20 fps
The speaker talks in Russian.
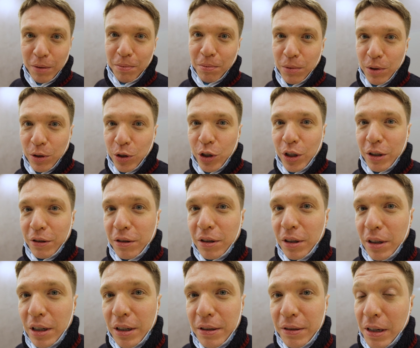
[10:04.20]
там сейчас
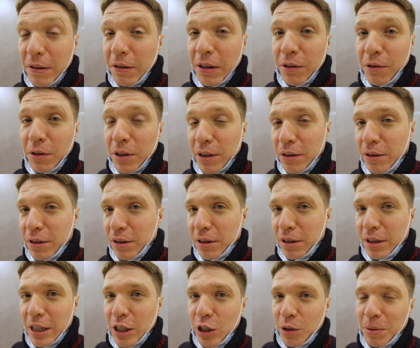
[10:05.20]
разговаривает с
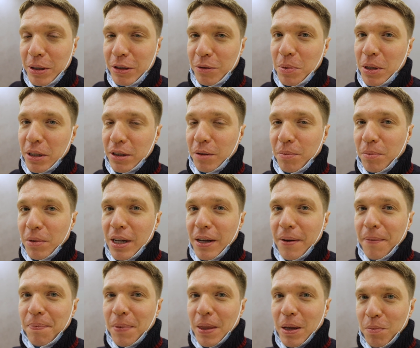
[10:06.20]
нашим экспертом,
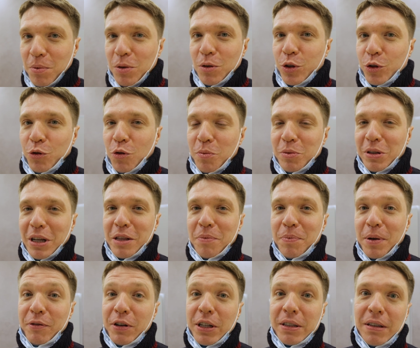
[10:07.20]
э, после чего
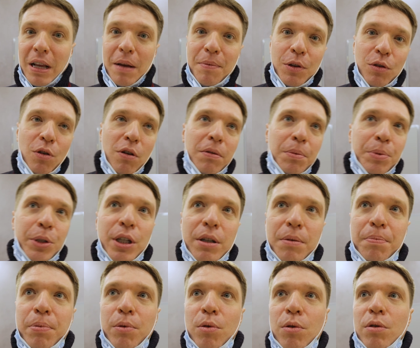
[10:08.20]
обязательно поговорит с нами. Ну а
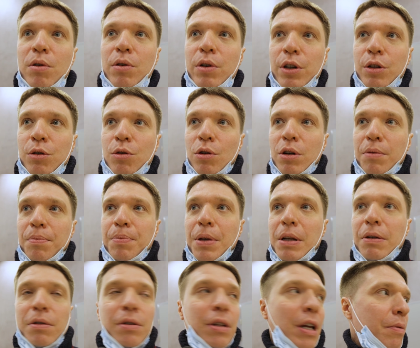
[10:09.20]
вообще, по итогам
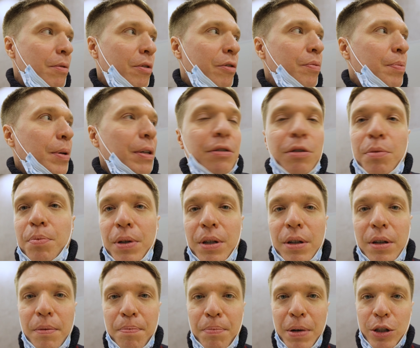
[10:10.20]
первого тайма, в
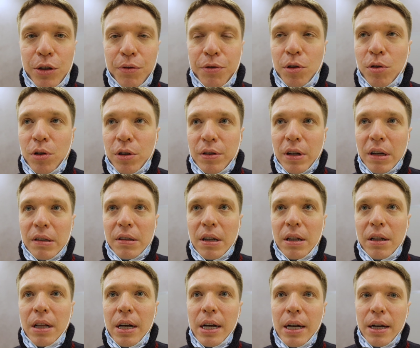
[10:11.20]
принципе, Паш все
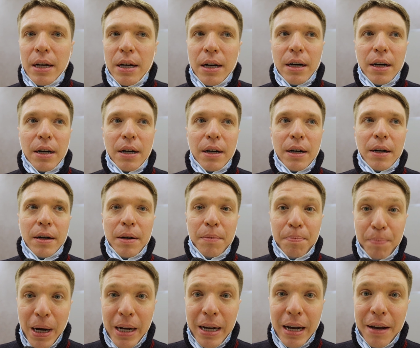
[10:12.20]
рассказал. Э,
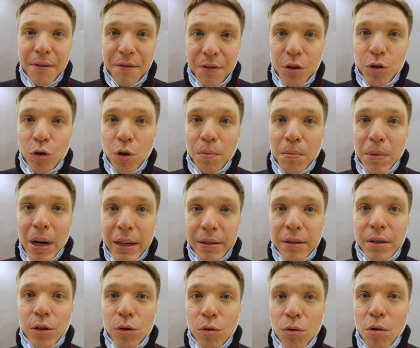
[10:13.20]
пока ведем
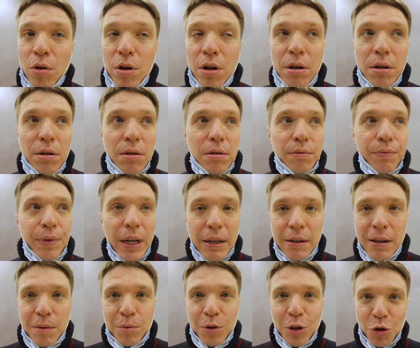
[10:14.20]
1-0.
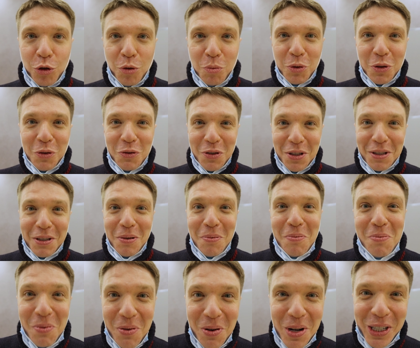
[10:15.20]
Надеемся, что будем вести
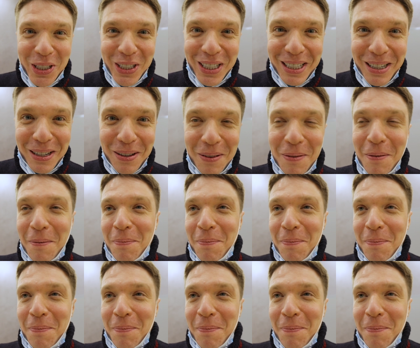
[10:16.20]
больше.